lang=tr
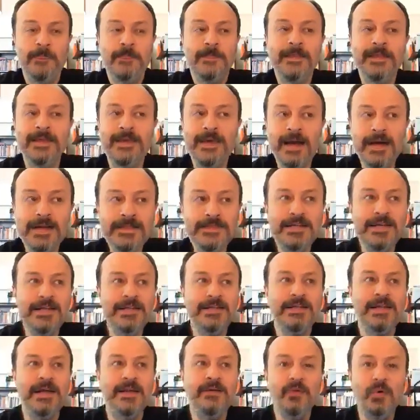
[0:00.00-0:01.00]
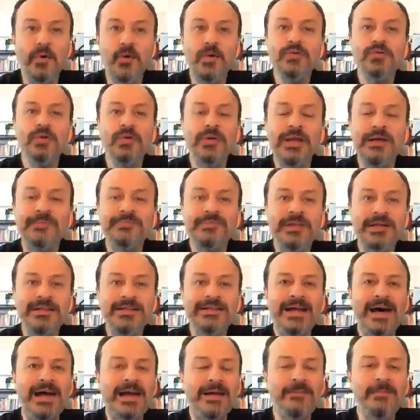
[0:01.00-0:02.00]
Gerçekten o
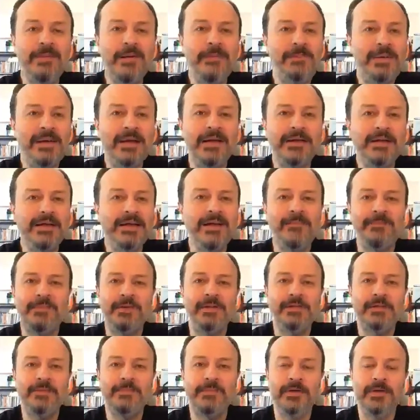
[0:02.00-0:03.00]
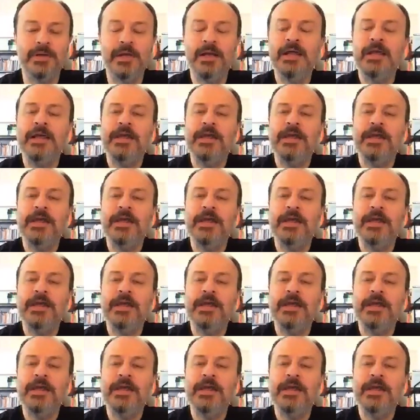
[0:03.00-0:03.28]
dönemde darbe planı yapıldı mı?